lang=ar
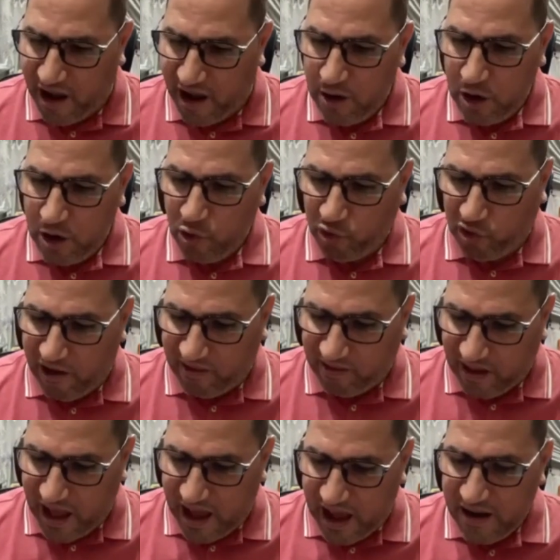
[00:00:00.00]
استاذ
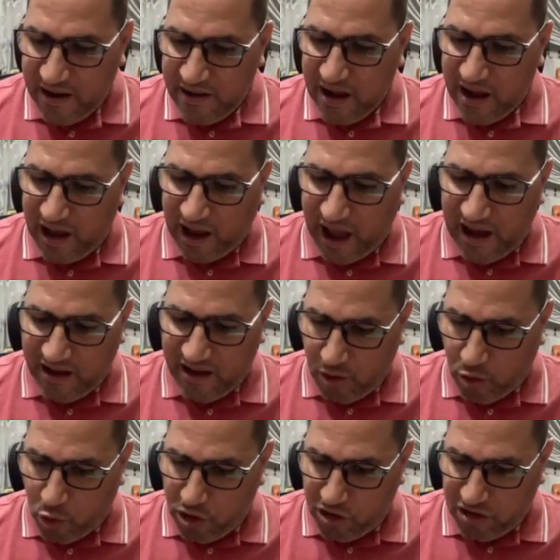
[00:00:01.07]
خالد
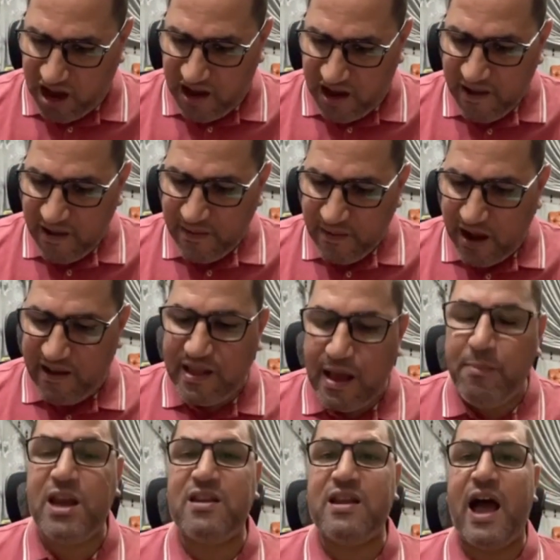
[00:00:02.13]
الكردي
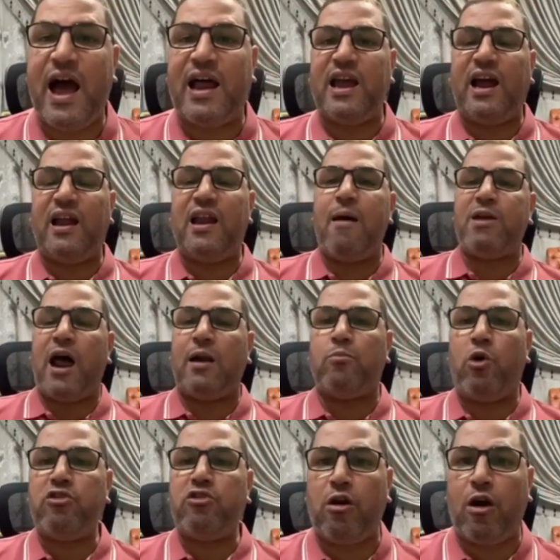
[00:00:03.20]
زميلنا الاعلامي
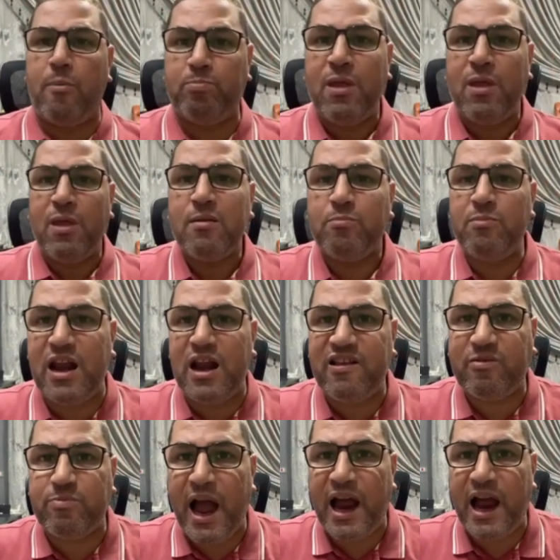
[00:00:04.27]
المحترم من
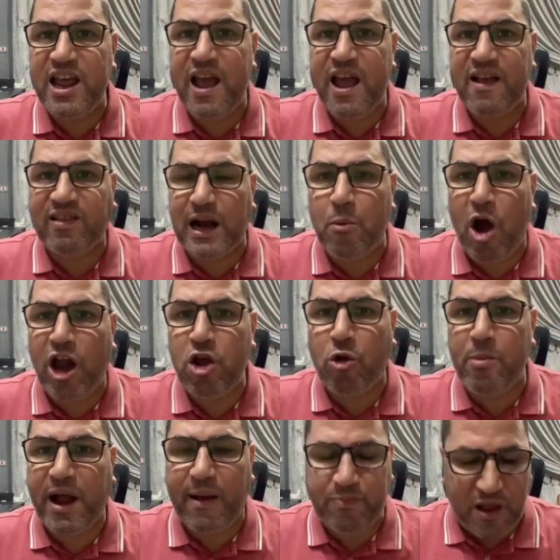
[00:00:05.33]
الاسماعيليه السلام عليكم يا
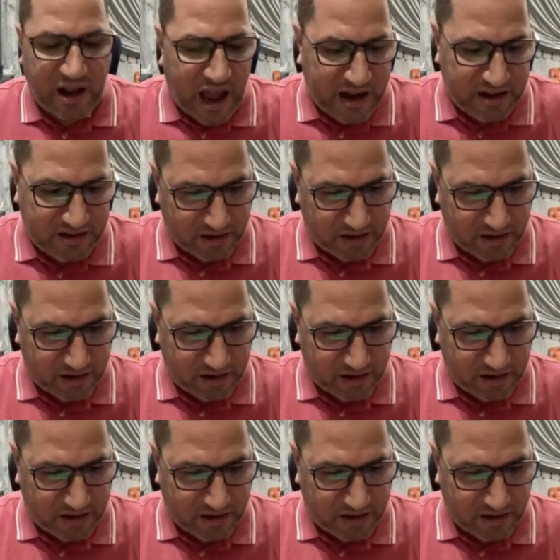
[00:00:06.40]
كابتن خالد